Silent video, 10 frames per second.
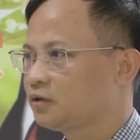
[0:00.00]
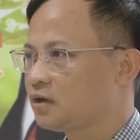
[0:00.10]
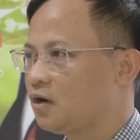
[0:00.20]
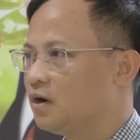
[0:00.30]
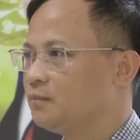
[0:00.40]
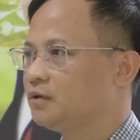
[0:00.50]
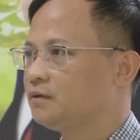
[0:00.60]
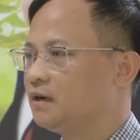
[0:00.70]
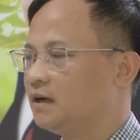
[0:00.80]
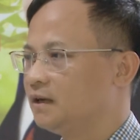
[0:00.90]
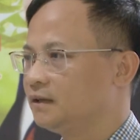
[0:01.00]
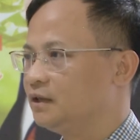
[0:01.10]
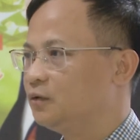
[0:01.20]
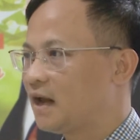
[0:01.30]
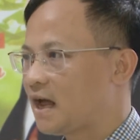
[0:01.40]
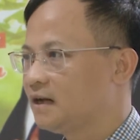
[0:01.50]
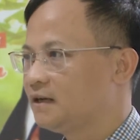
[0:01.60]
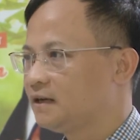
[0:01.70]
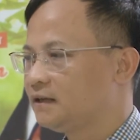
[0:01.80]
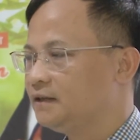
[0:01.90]
xuất khẩu hơn 1 tỷ đô la
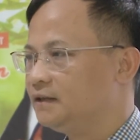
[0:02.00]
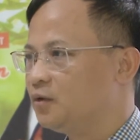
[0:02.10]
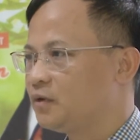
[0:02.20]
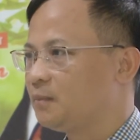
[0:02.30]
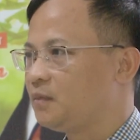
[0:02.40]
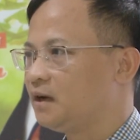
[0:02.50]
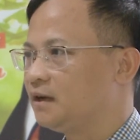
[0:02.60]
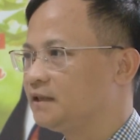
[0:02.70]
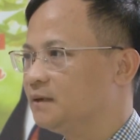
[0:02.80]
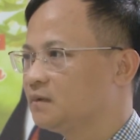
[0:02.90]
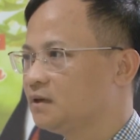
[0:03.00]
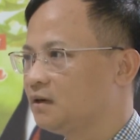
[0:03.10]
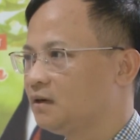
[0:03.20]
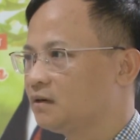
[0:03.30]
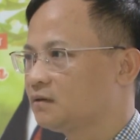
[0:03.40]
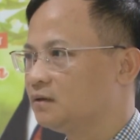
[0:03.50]
thì nông nghiệp là chiếm ờ,